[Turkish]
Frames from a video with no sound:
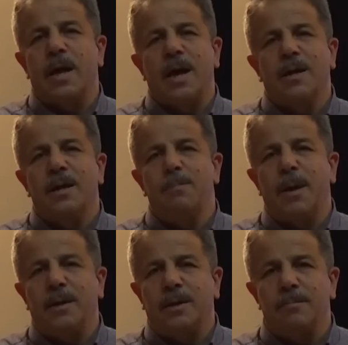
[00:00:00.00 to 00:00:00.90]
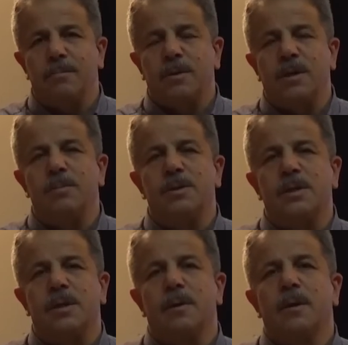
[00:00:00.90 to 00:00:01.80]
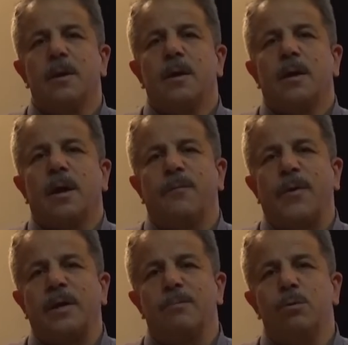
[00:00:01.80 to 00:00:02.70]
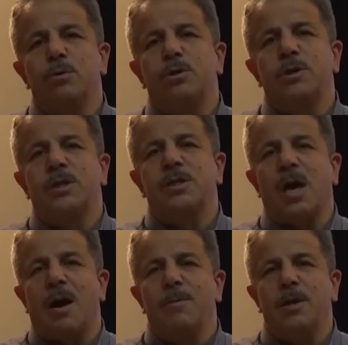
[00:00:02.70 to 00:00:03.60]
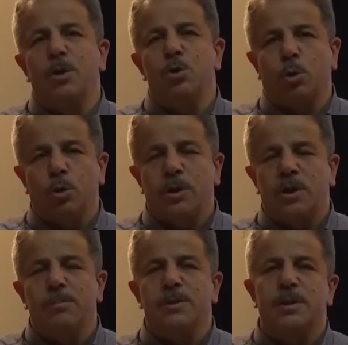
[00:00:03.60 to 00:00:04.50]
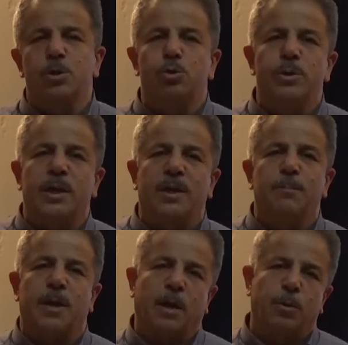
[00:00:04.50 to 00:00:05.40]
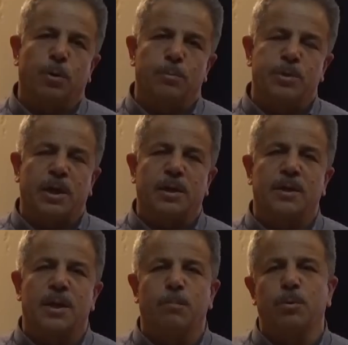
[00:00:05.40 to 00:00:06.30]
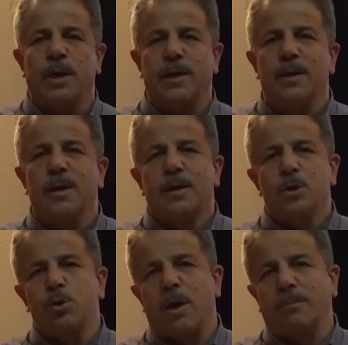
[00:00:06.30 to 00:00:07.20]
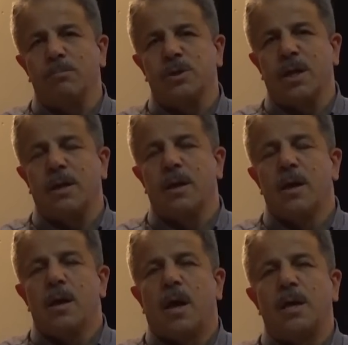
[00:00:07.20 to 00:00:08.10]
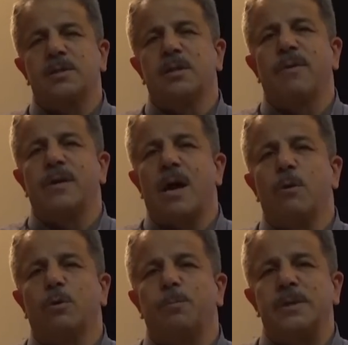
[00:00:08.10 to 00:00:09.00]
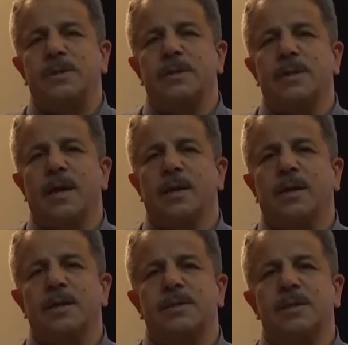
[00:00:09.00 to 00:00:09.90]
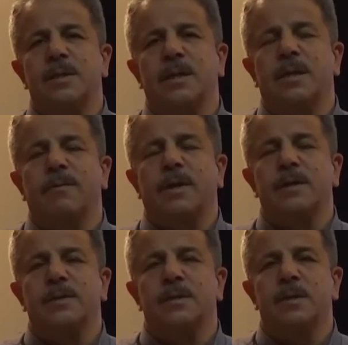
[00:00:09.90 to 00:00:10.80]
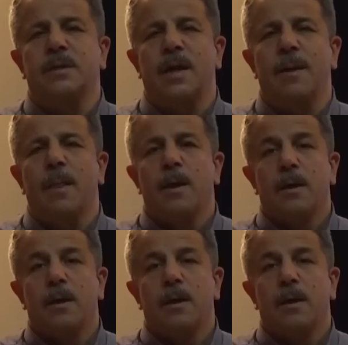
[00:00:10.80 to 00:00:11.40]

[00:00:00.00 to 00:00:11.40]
ehli beytim, kimisi efendim mürşidi kamilin yolu, kimisi sünneti bırakıyorum şeklinde bunları çoğaltmışlar. Aslında veda hutbesinde kesinlikle ve kesinlikle